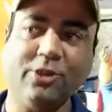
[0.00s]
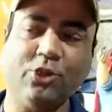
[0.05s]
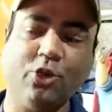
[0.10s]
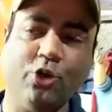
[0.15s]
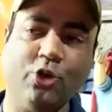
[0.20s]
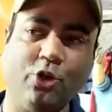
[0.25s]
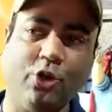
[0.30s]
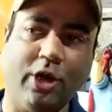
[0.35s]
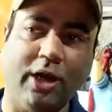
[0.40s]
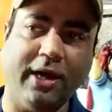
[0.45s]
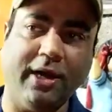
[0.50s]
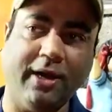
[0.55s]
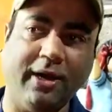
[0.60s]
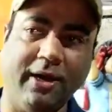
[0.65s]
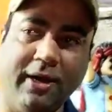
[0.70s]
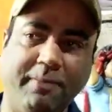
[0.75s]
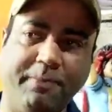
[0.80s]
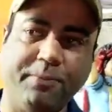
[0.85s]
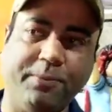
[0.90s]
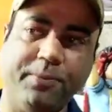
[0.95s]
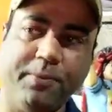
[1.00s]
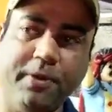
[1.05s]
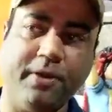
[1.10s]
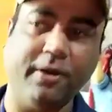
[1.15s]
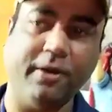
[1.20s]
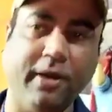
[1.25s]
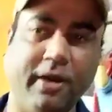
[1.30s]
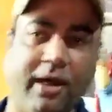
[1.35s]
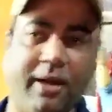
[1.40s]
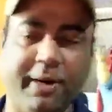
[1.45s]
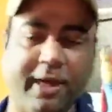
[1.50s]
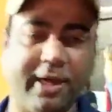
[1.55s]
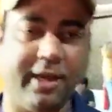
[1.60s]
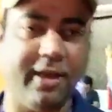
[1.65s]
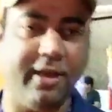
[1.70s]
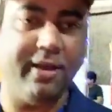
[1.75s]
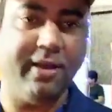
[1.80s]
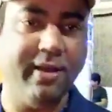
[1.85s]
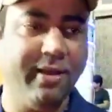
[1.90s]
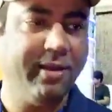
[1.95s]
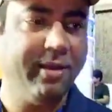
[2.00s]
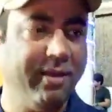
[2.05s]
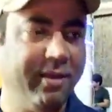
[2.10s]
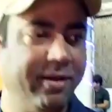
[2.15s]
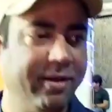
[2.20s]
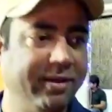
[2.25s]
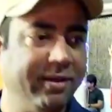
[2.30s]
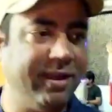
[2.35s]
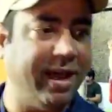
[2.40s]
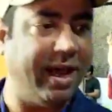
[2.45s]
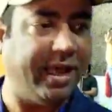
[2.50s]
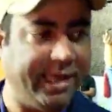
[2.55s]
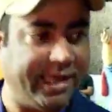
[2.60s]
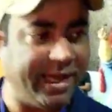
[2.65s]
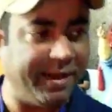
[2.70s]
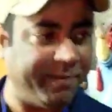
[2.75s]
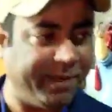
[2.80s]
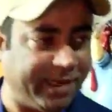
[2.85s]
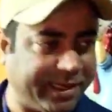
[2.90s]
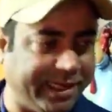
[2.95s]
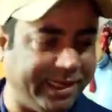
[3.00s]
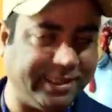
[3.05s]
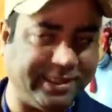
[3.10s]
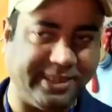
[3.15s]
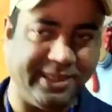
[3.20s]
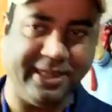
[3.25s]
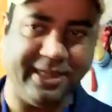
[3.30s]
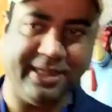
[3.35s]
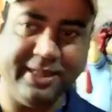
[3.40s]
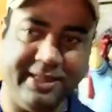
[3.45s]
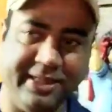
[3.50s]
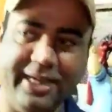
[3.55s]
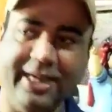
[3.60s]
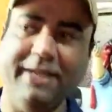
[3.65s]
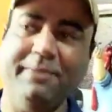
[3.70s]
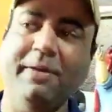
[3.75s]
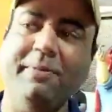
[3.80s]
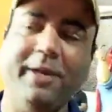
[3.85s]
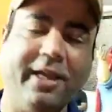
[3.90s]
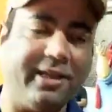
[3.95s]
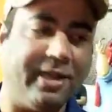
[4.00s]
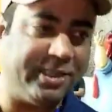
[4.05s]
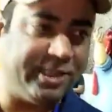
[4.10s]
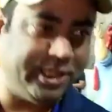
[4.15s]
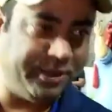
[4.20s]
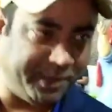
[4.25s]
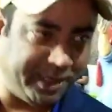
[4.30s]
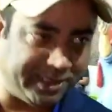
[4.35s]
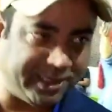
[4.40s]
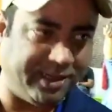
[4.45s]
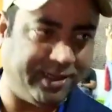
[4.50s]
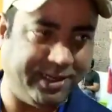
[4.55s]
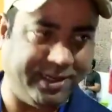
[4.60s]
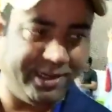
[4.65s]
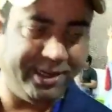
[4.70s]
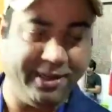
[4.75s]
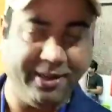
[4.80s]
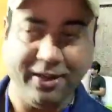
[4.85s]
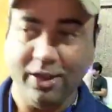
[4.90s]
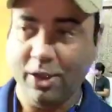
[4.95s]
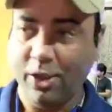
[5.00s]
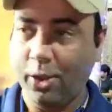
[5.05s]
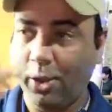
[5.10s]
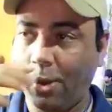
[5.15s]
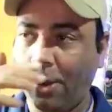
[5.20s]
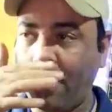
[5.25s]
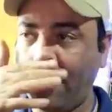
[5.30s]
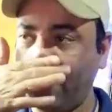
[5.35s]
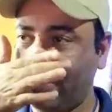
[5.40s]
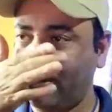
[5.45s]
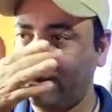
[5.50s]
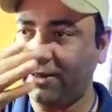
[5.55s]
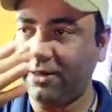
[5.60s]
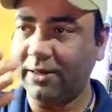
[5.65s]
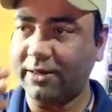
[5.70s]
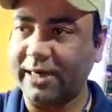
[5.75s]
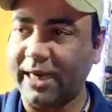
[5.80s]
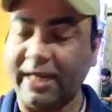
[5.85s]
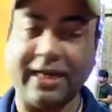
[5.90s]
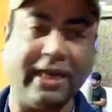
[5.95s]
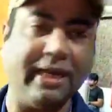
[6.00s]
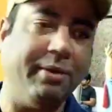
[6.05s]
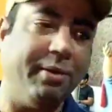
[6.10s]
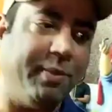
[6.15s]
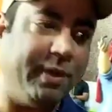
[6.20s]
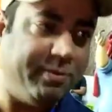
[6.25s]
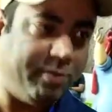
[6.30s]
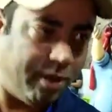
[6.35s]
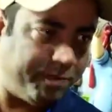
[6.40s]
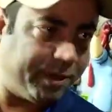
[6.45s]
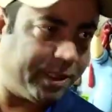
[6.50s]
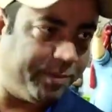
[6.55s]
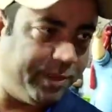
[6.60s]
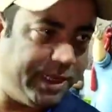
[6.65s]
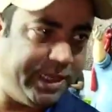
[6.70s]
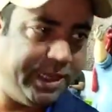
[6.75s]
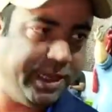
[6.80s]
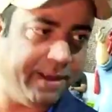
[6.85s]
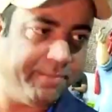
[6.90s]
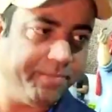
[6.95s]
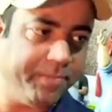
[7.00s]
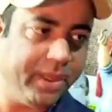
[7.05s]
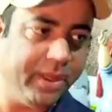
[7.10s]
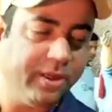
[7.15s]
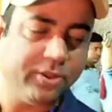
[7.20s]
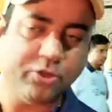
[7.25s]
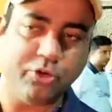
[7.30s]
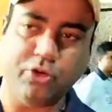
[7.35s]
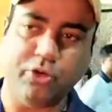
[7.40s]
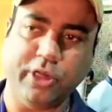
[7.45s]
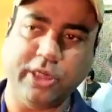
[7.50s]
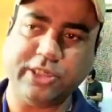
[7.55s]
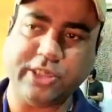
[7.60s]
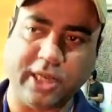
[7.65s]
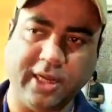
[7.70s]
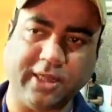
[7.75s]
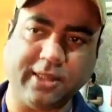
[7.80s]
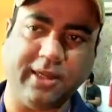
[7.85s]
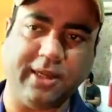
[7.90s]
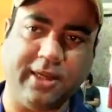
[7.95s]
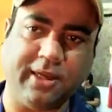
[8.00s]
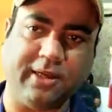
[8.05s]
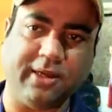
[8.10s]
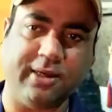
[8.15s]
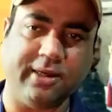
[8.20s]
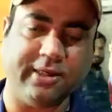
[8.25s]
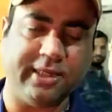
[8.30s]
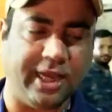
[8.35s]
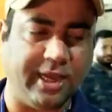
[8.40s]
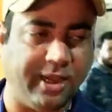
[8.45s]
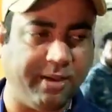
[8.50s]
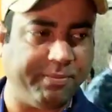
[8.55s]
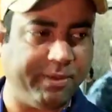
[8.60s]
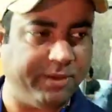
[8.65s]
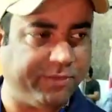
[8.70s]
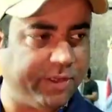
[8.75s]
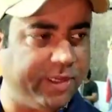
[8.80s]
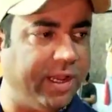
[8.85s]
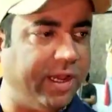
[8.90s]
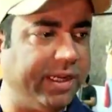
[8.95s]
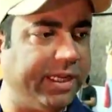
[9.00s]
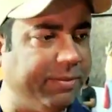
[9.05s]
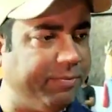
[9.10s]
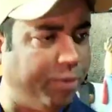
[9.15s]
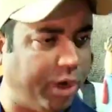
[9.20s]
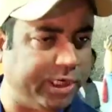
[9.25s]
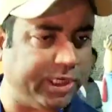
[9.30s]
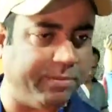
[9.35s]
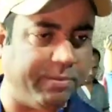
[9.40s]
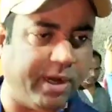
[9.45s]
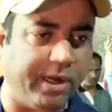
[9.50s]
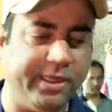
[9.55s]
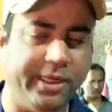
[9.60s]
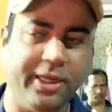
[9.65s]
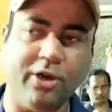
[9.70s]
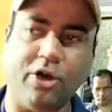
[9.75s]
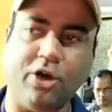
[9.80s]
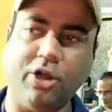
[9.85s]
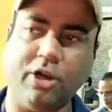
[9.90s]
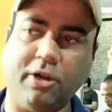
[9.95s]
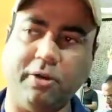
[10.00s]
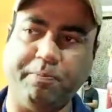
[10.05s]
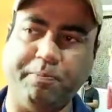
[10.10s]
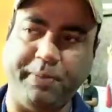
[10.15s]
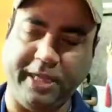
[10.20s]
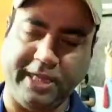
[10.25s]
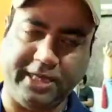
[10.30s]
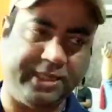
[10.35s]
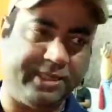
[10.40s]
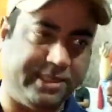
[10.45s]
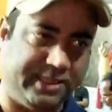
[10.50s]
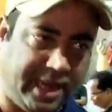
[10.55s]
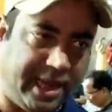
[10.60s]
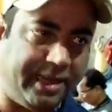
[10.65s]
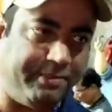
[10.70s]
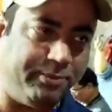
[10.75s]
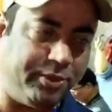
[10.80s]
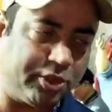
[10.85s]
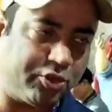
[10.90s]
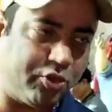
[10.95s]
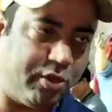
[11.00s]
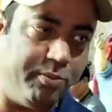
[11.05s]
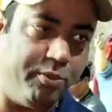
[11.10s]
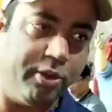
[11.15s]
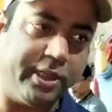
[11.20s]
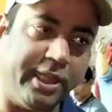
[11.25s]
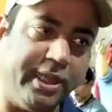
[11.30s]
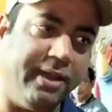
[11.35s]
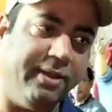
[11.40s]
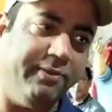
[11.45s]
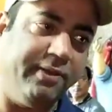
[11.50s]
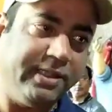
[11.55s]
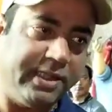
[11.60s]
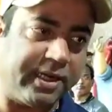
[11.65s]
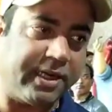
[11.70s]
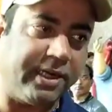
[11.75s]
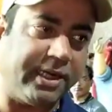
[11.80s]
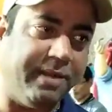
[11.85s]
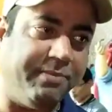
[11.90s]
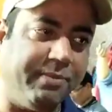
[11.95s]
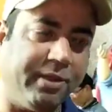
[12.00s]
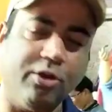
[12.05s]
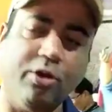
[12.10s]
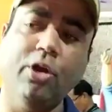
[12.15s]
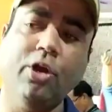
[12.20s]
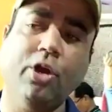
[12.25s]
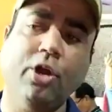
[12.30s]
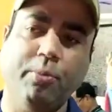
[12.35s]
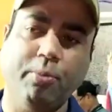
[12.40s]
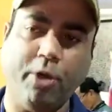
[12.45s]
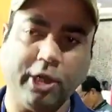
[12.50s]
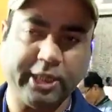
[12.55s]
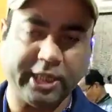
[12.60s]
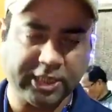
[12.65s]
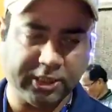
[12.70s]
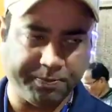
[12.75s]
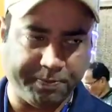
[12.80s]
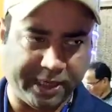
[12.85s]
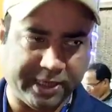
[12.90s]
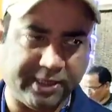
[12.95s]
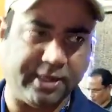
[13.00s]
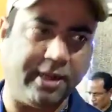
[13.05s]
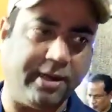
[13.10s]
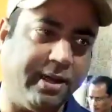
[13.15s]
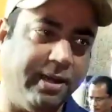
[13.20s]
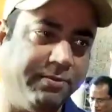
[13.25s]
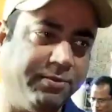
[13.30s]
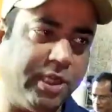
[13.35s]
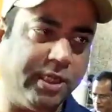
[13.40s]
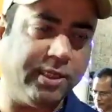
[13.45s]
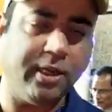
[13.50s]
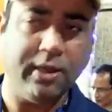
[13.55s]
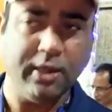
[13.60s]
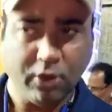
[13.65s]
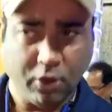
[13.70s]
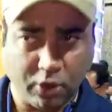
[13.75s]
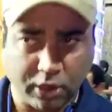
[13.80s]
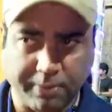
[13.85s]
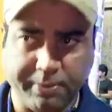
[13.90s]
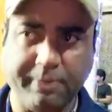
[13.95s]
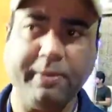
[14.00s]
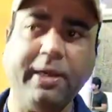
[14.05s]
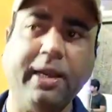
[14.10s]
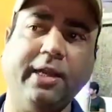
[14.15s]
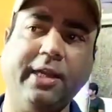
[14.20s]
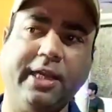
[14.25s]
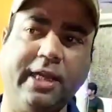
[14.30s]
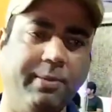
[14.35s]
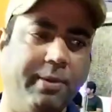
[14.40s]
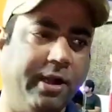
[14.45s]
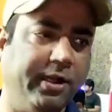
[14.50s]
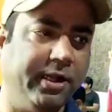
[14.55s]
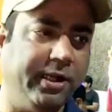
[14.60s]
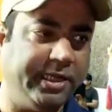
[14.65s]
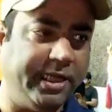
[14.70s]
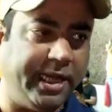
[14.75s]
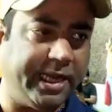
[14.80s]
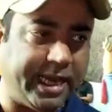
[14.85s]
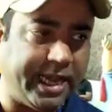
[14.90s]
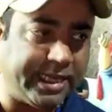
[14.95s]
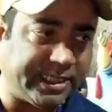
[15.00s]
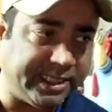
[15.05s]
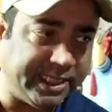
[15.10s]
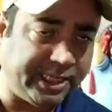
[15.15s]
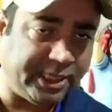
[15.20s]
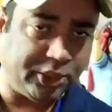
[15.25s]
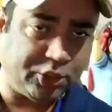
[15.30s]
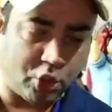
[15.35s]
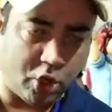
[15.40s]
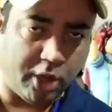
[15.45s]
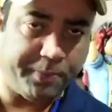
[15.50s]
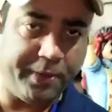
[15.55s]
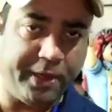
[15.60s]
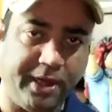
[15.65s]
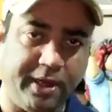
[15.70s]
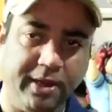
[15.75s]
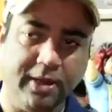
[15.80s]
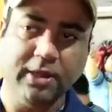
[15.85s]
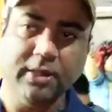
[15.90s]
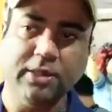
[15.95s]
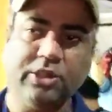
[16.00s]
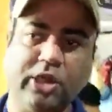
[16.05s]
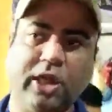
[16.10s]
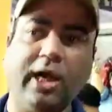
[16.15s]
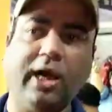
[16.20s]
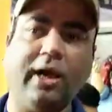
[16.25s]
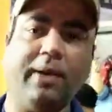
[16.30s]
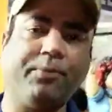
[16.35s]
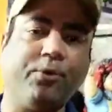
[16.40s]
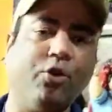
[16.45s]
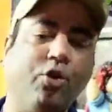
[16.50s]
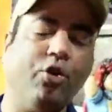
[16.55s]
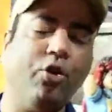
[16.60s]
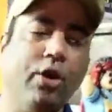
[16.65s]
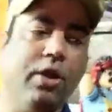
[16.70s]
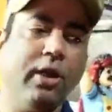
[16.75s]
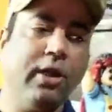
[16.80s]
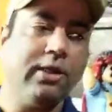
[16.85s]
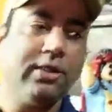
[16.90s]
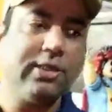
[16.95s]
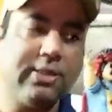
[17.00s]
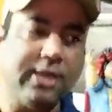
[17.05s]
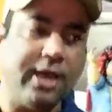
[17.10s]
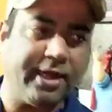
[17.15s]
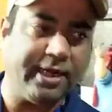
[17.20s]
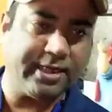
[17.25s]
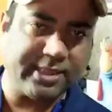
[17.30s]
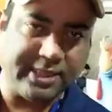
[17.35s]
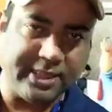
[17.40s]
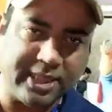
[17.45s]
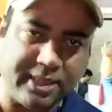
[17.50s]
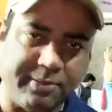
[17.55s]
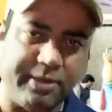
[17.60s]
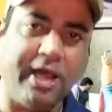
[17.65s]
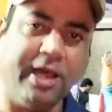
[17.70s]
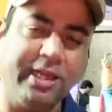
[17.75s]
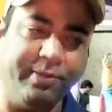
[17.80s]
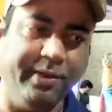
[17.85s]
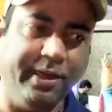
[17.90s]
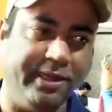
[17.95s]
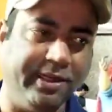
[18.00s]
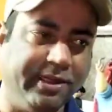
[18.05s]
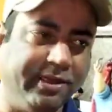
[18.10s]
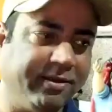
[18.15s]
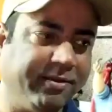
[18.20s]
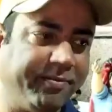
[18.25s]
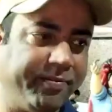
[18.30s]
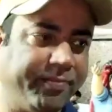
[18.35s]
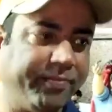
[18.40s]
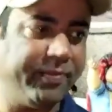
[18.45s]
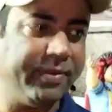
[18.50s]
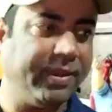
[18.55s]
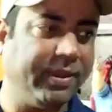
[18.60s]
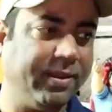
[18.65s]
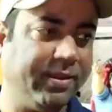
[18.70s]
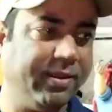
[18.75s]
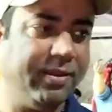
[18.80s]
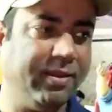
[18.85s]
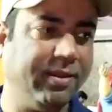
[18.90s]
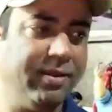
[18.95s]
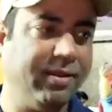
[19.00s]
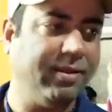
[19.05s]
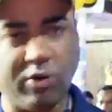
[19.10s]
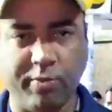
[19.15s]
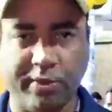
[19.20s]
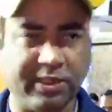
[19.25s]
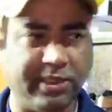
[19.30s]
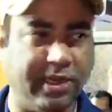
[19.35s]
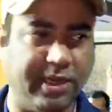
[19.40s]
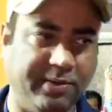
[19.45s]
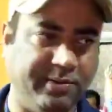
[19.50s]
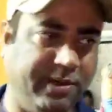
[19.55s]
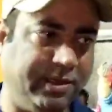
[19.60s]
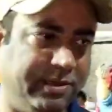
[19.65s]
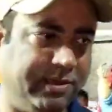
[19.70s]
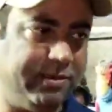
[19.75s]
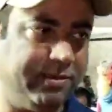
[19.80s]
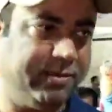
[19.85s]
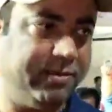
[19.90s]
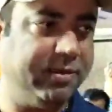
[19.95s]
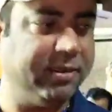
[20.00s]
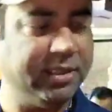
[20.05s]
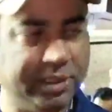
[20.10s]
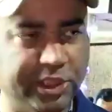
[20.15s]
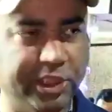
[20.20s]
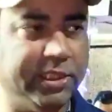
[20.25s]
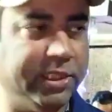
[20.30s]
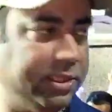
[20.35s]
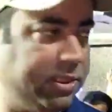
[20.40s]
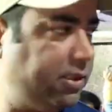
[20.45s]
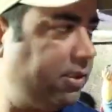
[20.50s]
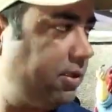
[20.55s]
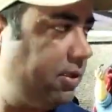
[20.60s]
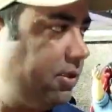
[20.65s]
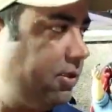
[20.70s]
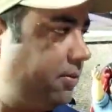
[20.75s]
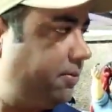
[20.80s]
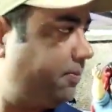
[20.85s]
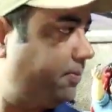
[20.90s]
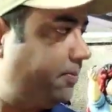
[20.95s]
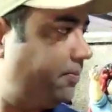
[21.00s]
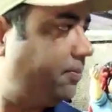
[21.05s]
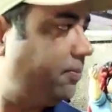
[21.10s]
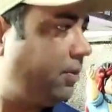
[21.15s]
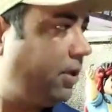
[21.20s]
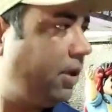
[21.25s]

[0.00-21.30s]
देखिए जो आ, आ, हमारा नहरी का अपना क्रेज़ है दिल्ली में भी एक अच्छी पहचान है और कलकत्ता में बड़ी मोहब्बत मिली है तो इन ताला यहाँ बीफ की नहरी की बहुत डिमांड है और पीक टाइम जिसको हम बोलते हैं विंटर का टाइम में तो बहुत एक्सपेक्ट कर रहे हैं हम ज़्यादा और अभी भी नहरी की डिमांड है ये एक ऐसी शॉप है जहाँ आपको सारे सीज़न में नहरी मिलेगी मतलब जी जी अच्छा